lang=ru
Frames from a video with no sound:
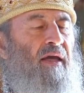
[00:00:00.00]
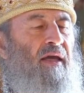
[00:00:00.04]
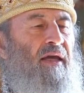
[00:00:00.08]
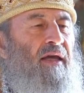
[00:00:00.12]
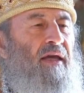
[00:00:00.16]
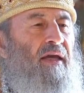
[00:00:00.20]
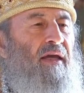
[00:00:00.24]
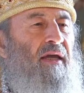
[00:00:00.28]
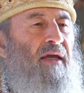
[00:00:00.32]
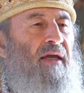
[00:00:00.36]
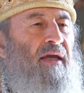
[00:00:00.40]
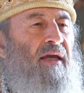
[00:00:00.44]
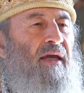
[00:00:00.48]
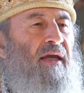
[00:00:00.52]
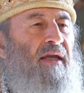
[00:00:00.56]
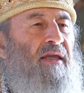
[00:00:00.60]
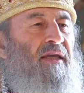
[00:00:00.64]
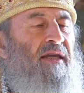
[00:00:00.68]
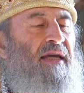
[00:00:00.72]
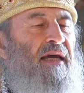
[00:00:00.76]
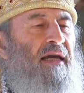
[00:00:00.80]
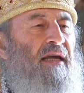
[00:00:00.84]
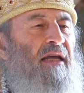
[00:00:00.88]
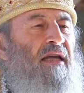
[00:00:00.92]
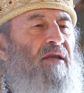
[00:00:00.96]
и
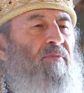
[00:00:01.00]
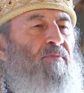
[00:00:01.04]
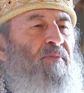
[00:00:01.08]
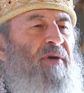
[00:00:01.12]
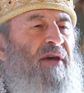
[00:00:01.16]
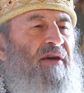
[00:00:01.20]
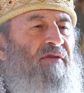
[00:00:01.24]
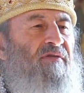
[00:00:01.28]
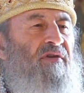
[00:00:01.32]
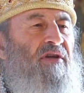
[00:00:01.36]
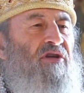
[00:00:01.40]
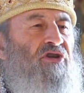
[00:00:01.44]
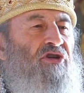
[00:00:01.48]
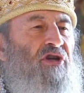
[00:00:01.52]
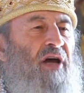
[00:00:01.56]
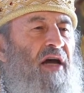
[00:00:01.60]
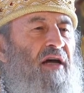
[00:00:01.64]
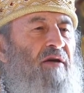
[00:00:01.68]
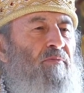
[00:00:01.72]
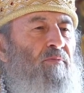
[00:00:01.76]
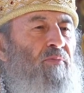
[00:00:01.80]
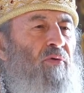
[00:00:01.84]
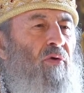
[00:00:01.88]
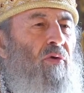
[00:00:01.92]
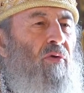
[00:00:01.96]
делает первый
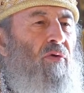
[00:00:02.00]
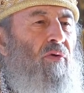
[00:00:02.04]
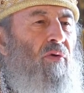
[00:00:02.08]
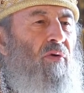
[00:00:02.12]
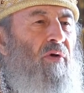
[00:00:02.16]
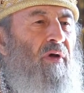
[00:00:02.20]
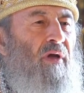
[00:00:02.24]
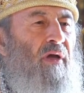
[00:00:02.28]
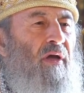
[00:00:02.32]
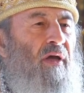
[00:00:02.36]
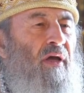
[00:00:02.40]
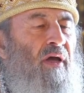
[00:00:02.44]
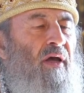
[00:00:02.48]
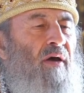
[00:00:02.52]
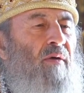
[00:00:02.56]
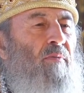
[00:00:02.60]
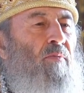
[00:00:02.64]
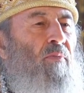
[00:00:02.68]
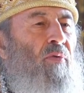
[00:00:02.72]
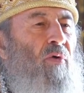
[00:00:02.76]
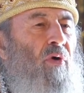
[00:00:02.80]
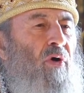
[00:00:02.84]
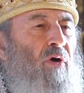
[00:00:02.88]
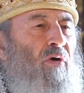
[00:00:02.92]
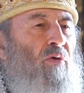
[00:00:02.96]
шаг Богу,
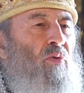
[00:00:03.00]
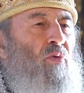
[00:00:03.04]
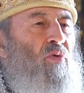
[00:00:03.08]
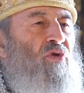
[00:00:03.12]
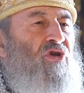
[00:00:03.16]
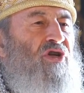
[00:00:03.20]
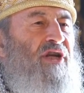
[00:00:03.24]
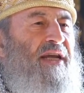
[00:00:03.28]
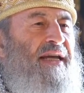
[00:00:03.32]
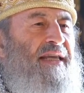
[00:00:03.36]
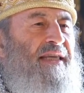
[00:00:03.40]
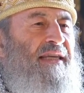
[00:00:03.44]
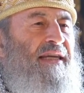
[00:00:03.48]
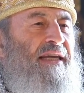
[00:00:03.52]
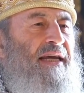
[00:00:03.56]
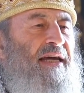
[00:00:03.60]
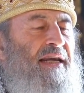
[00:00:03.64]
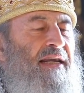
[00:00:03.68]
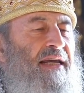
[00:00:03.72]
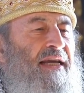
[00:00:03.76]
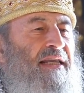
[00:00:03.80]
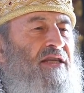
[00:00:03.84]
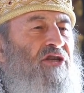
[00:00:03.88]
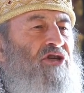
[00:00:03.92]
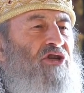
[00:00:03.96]
Бог уже
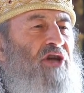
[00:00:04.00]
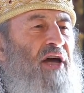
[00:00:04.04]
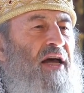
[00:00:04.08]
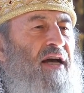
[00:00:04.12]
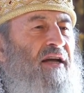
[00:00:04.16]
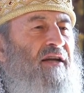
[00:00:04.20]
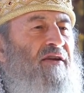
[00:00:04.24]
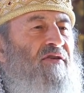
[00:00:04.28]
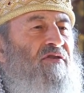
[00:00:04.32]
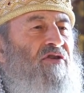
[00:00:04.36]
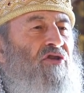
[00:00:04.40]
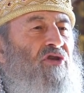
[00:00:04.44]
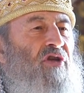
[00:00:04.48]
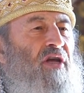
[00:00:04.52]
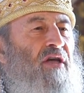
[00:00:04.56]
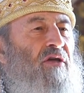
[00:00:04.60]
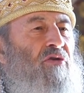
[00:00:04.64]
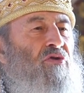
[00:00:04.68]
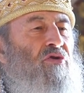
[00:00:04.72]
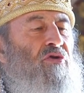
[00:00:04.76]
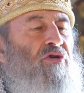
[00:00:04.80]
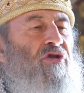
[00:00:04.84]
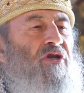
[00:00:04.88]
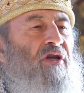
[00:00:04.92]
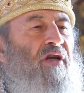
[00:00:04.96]
делает шаг
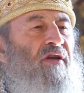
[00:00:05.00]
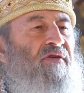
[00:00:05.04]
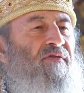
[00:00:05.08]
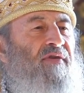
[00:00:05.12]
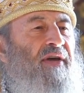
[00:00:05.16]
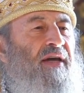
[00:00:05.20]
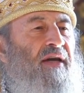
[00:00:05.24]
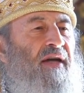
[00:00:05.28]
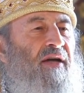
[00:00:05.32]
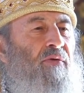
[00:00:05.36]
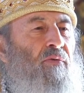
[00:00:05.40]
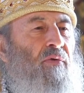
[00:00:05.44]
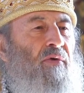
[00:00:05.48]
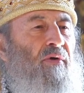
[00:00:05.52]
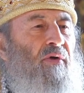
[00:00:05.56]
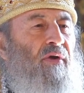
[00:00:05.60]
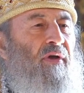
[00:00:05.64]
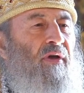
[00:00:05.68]
навстречу человеку.